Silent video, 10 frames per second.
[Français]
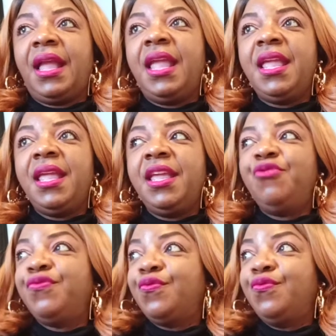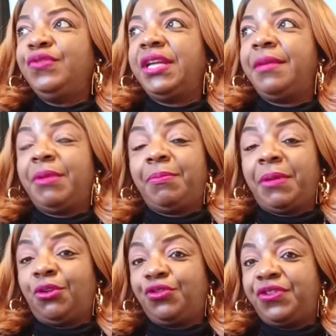et du coup,
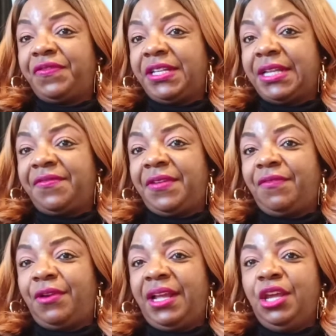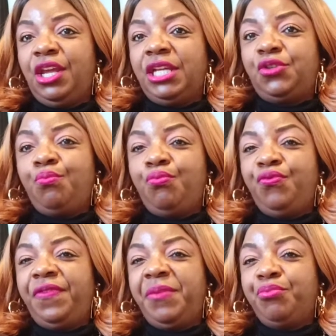pendant que je faisais cette fièvre-là, je
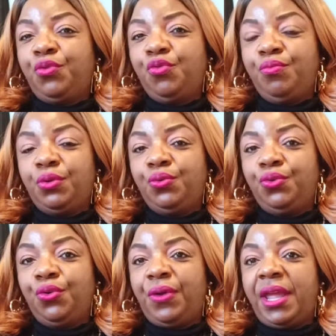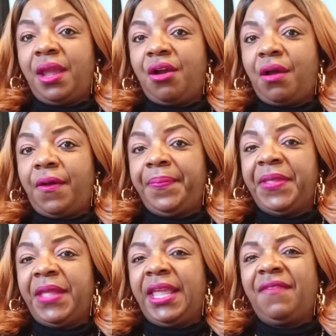buvais beaucoup, beaucoup d'eau. Et euh,
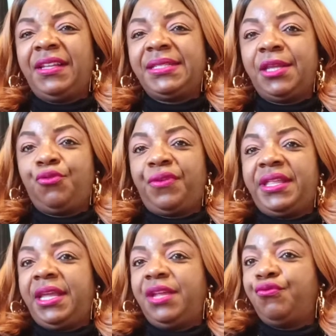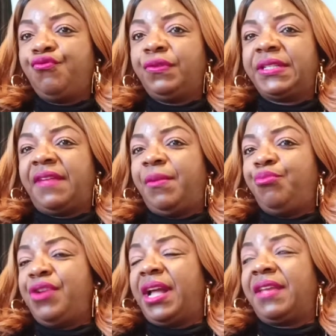il y avait insécurité. Du coup, on ne savait
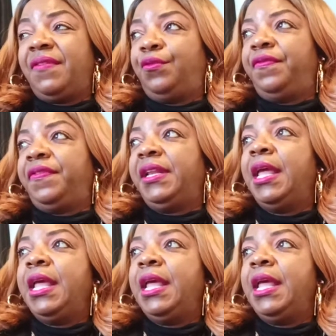plus arriver en ville.